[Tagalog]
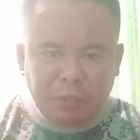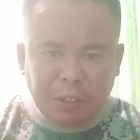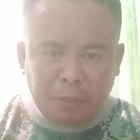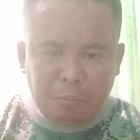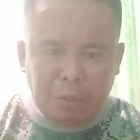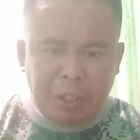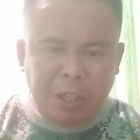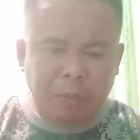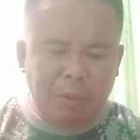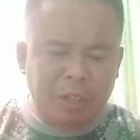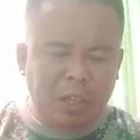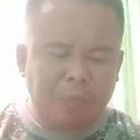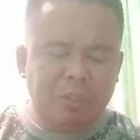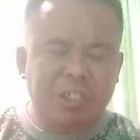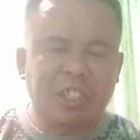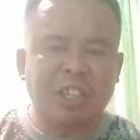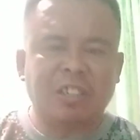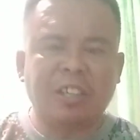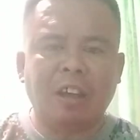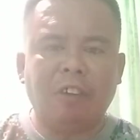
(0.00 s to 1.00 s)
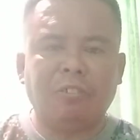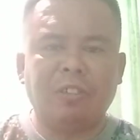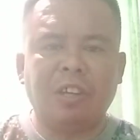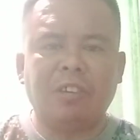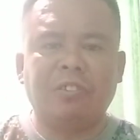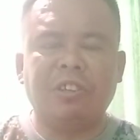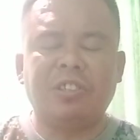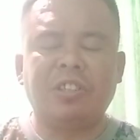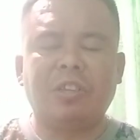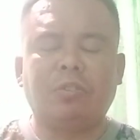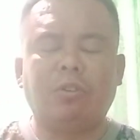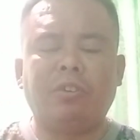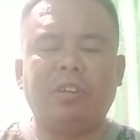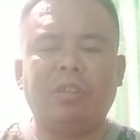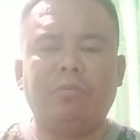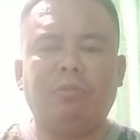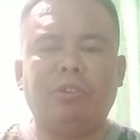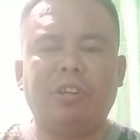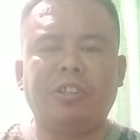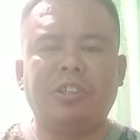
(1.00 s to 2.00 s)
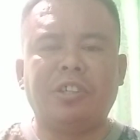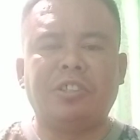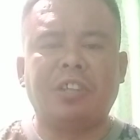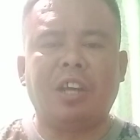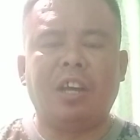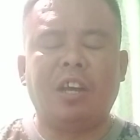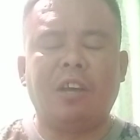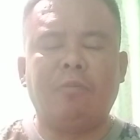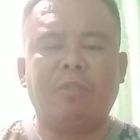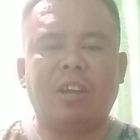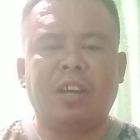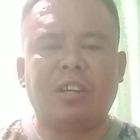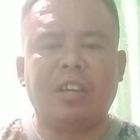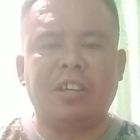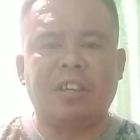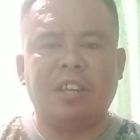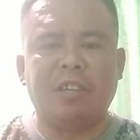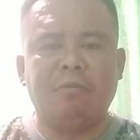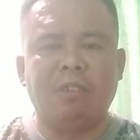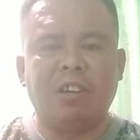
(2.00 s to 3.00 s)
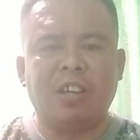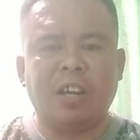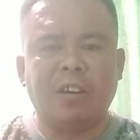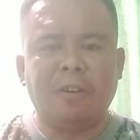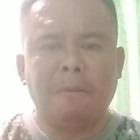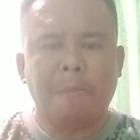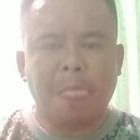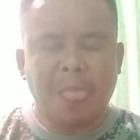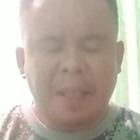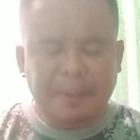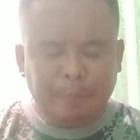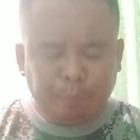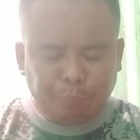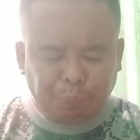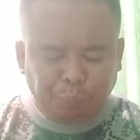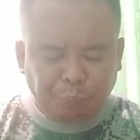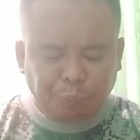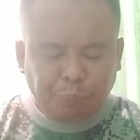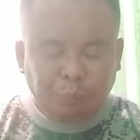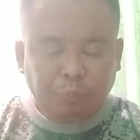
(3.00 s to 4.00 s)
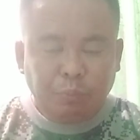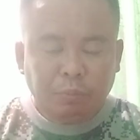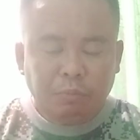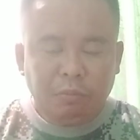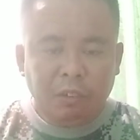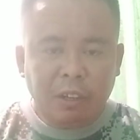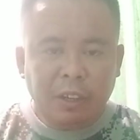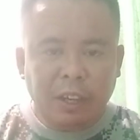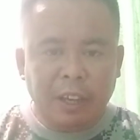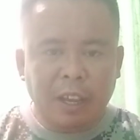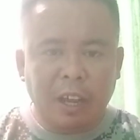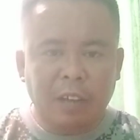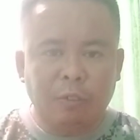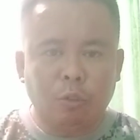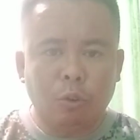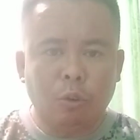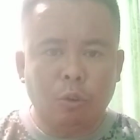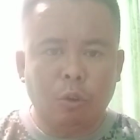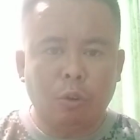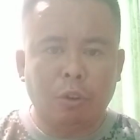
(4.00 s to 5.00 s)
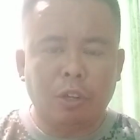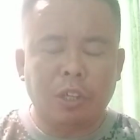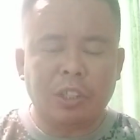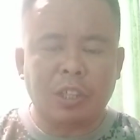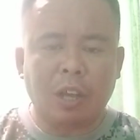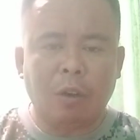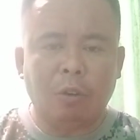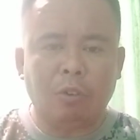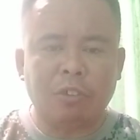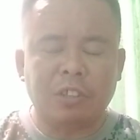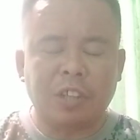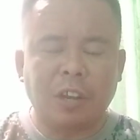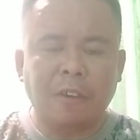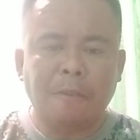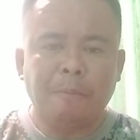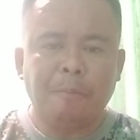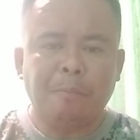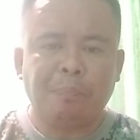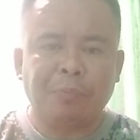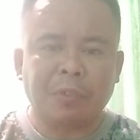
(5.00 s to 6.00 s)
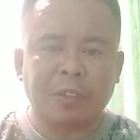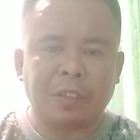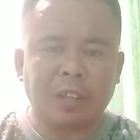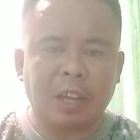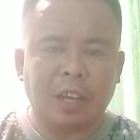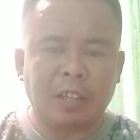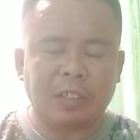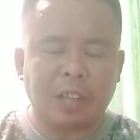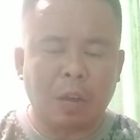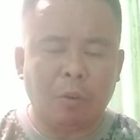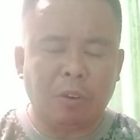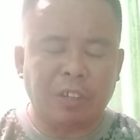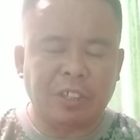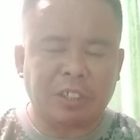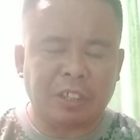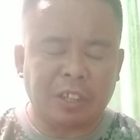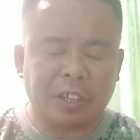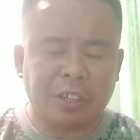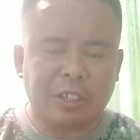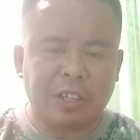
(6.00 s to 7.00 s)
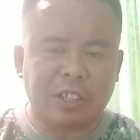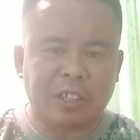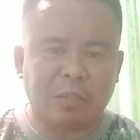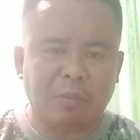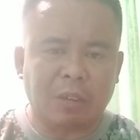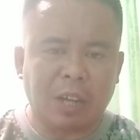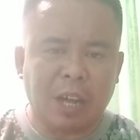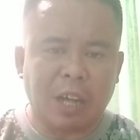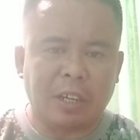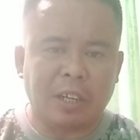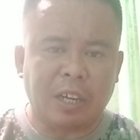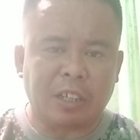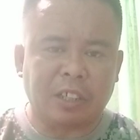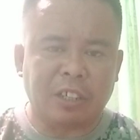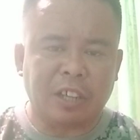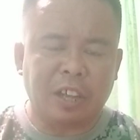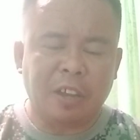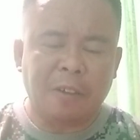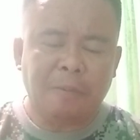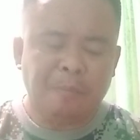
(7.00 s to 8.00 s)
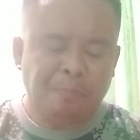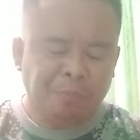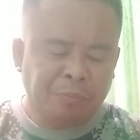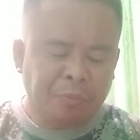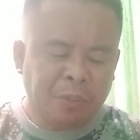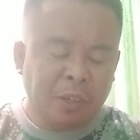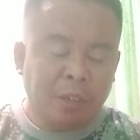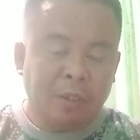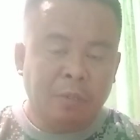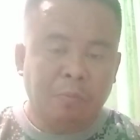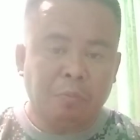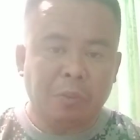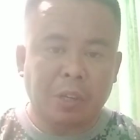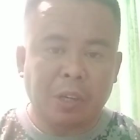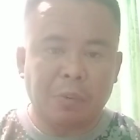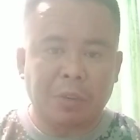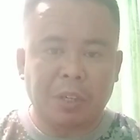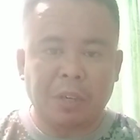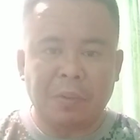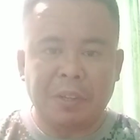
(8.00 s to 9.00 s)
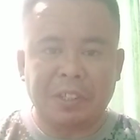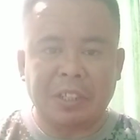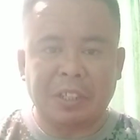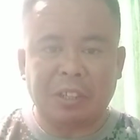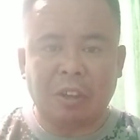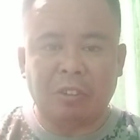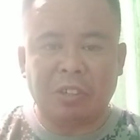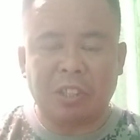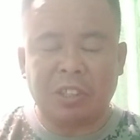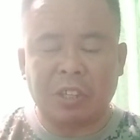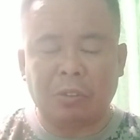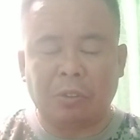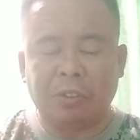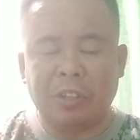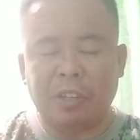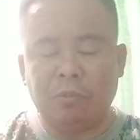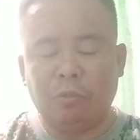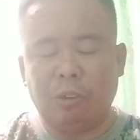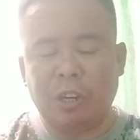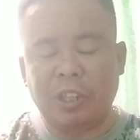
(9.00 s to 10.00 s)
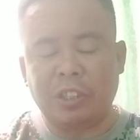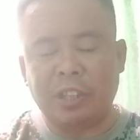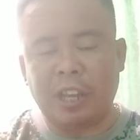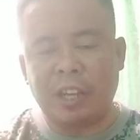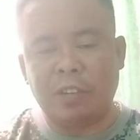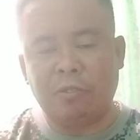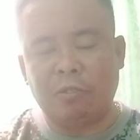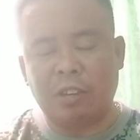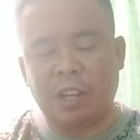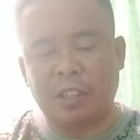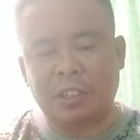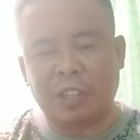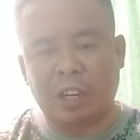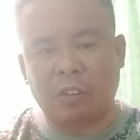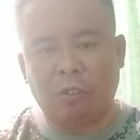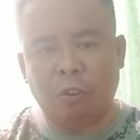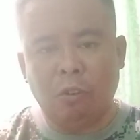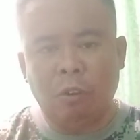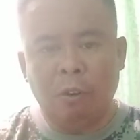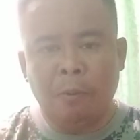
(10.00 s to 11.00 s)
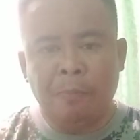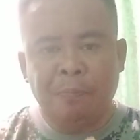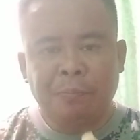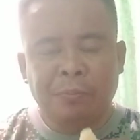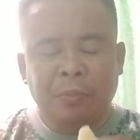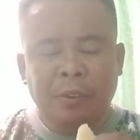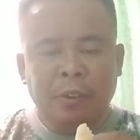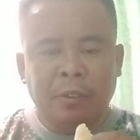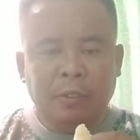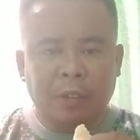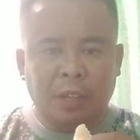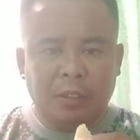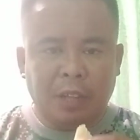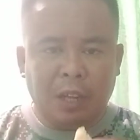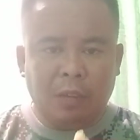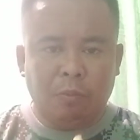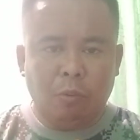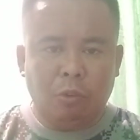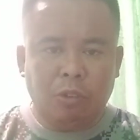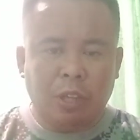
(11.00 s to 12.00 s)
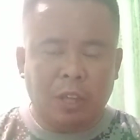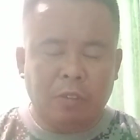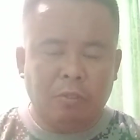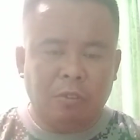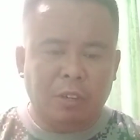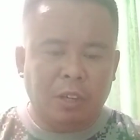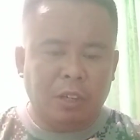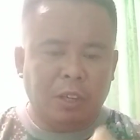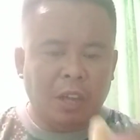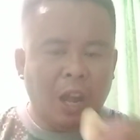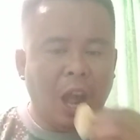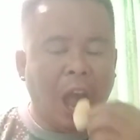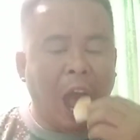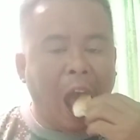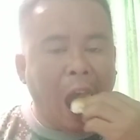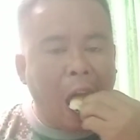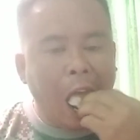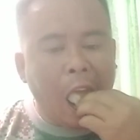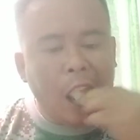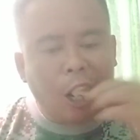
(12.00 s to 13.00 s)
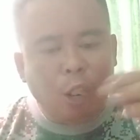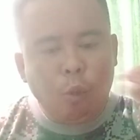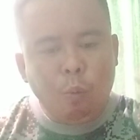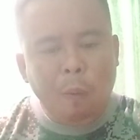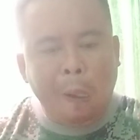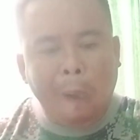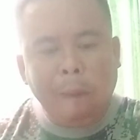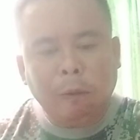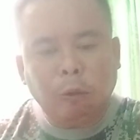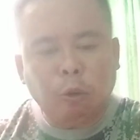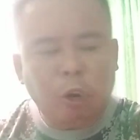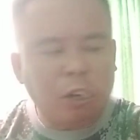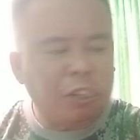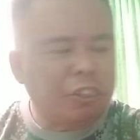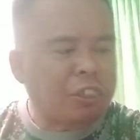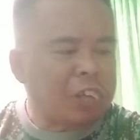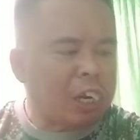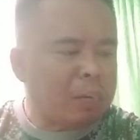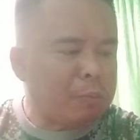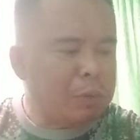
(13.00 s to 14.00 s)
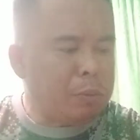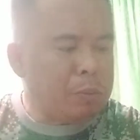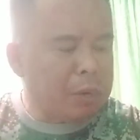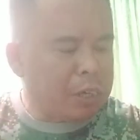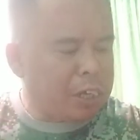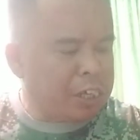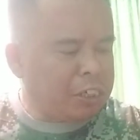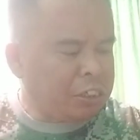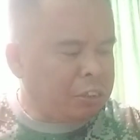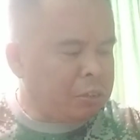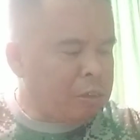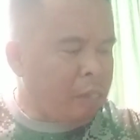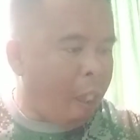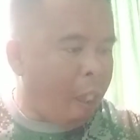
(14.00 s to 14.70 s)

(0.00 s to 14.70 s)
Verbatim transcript: Mega mega big shout out na great Saturday morning dyan sa Barangay Kinibangan. Kaya ang kululoy sa horo dyan. Sa asawa na si Edna sa mga anak niya. Mega mega big shout out na Saturday morning sa inyong lahat dyan kol. Katakbo tayo ng Ruhalis Carmen mga guys.